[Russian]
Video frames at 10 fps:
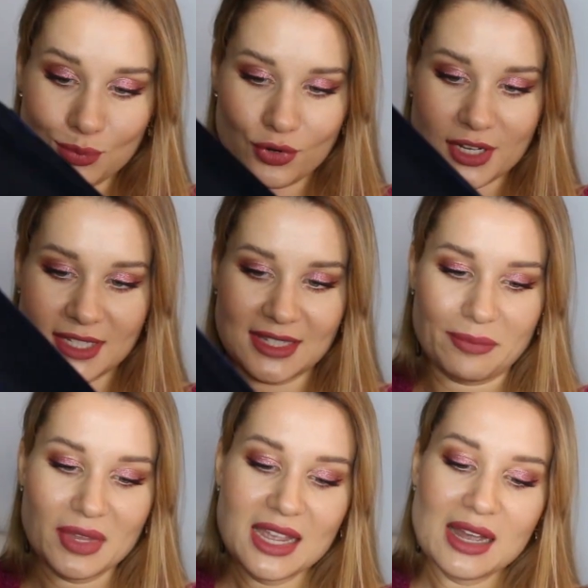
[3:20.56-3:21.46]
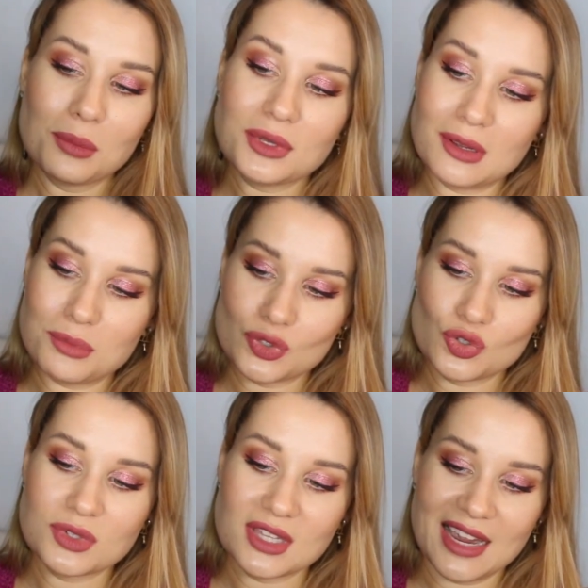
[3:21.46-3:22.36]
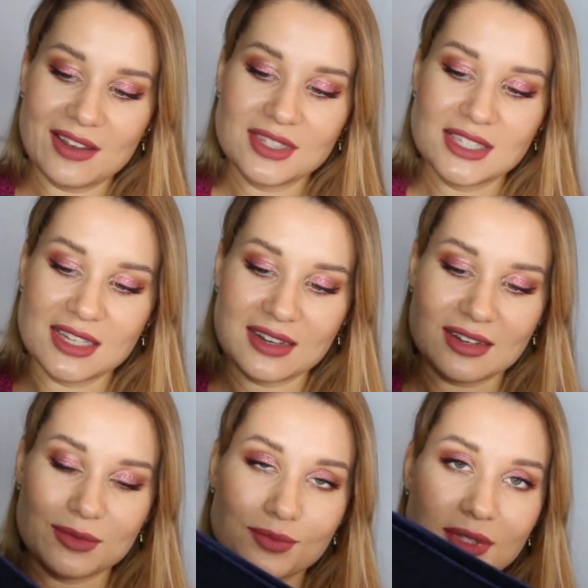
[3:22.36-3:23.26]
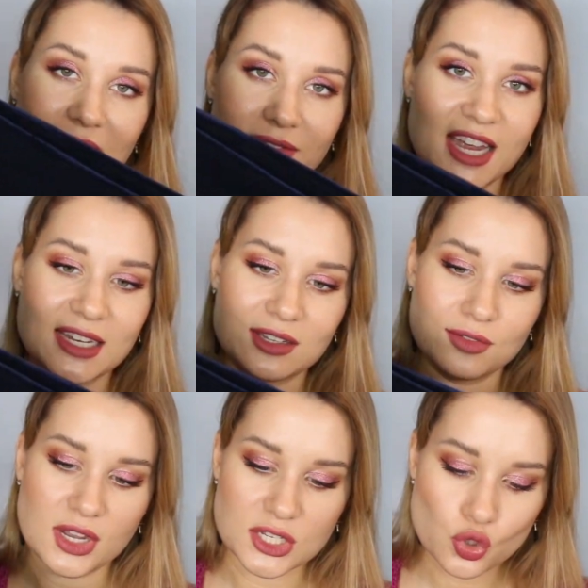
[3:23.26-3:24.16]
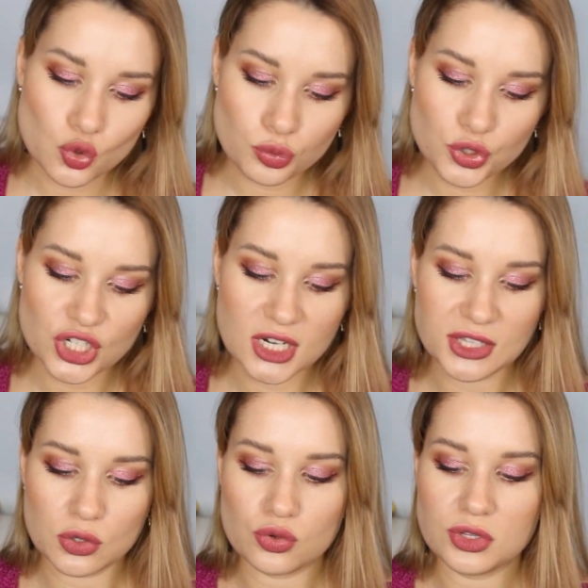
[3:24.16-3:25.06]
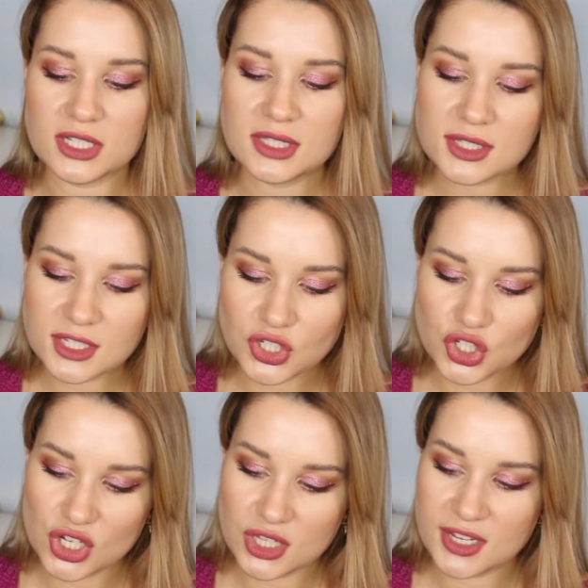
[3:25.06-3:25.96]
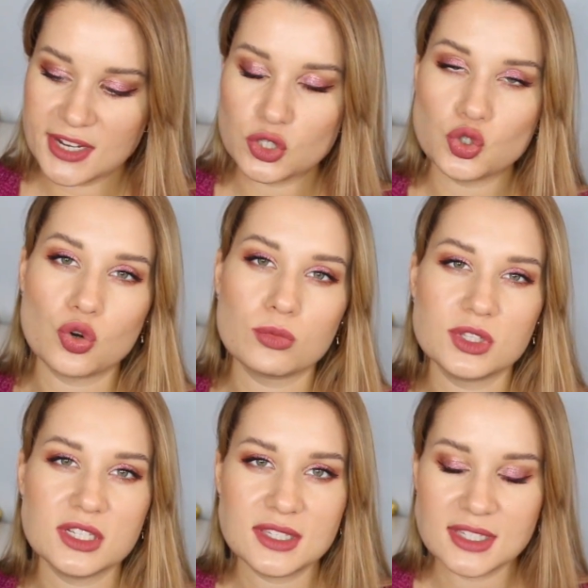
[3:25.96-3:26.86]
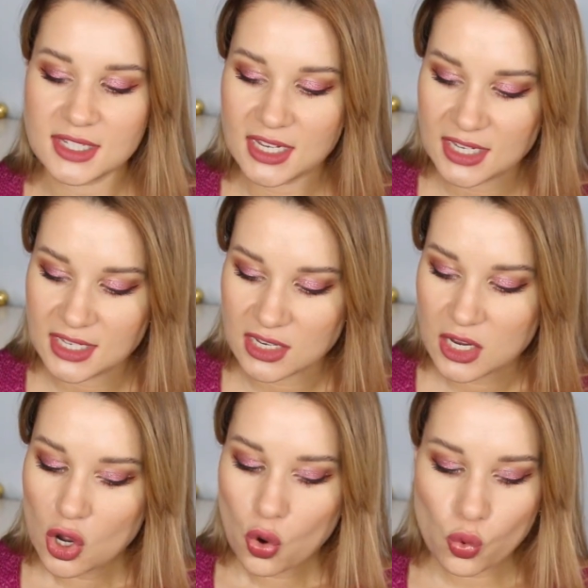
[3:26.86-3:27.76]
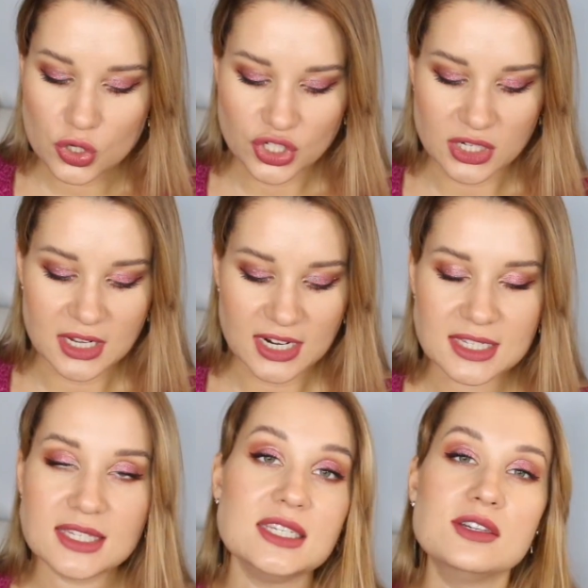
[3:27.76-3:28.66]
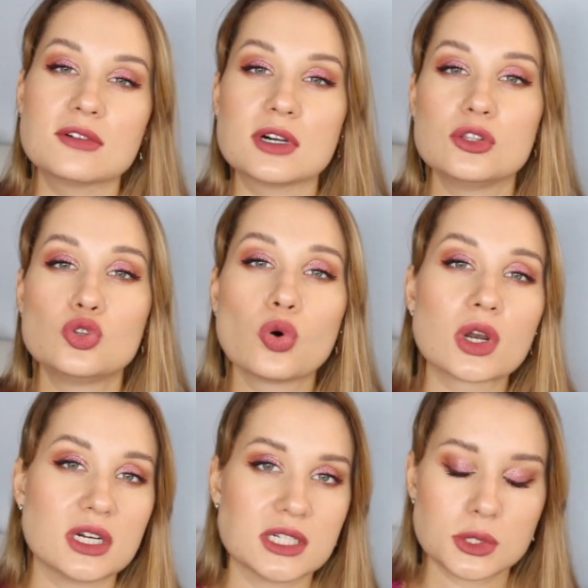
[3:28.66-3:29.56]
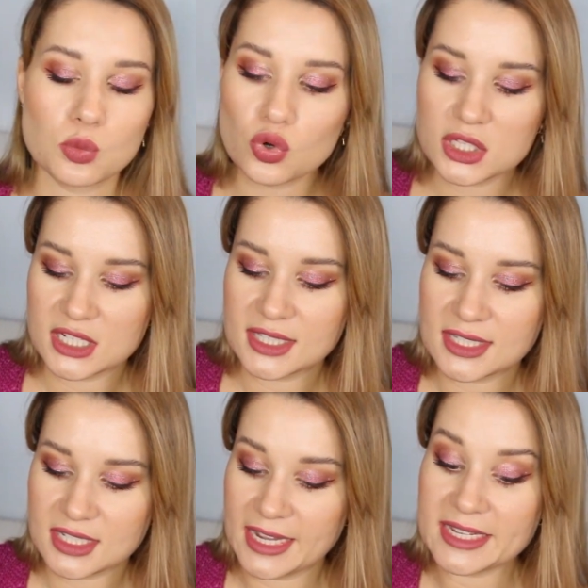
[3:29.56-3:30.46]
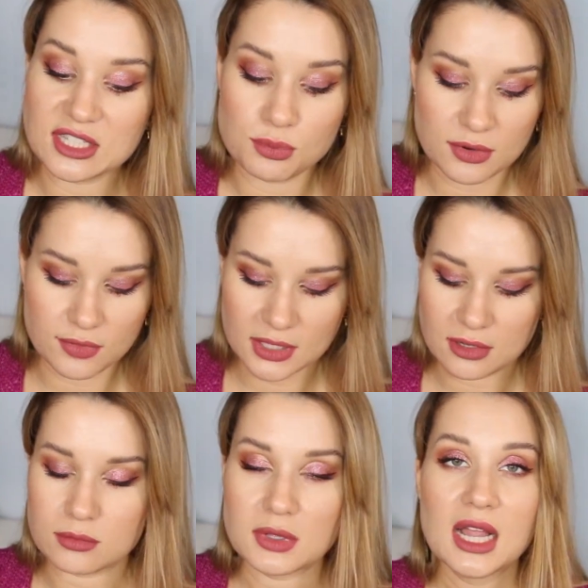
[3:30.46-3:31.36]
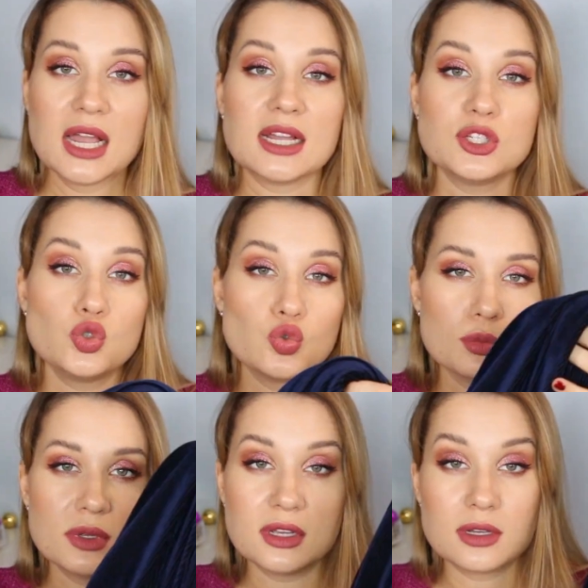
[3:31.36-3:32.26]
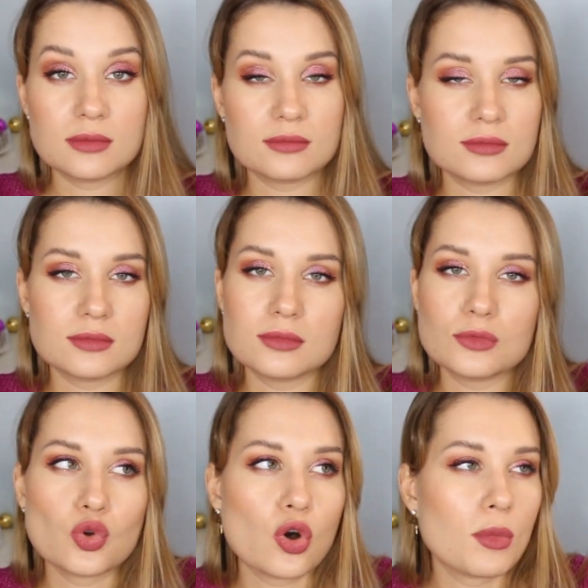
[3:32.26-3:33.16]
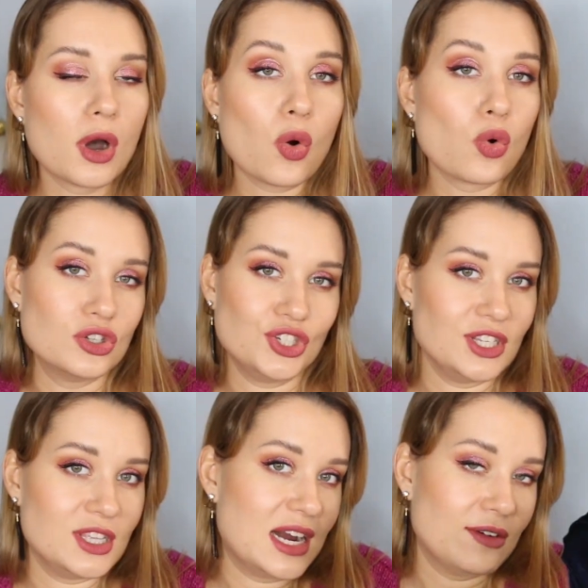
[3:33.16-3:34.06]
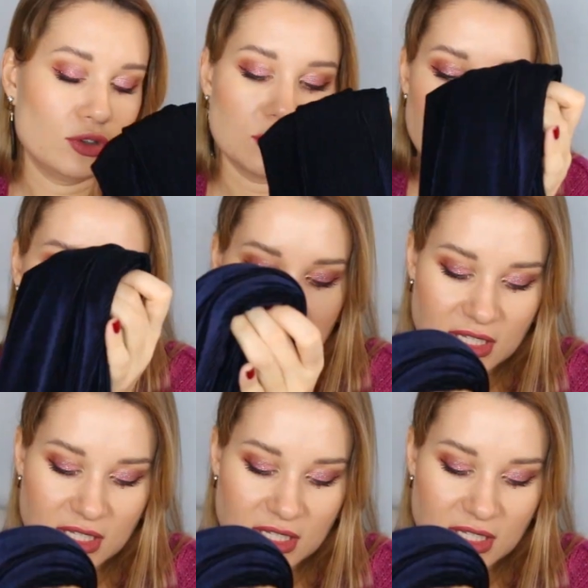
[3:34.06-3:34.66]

поясом. Мне безумно нравится цвет этого костюмчика, такой насыщенный, темно-синий, очень красиво, дорого смотрится. Я себе в этом костюме дома очень нравлюсь. Прям,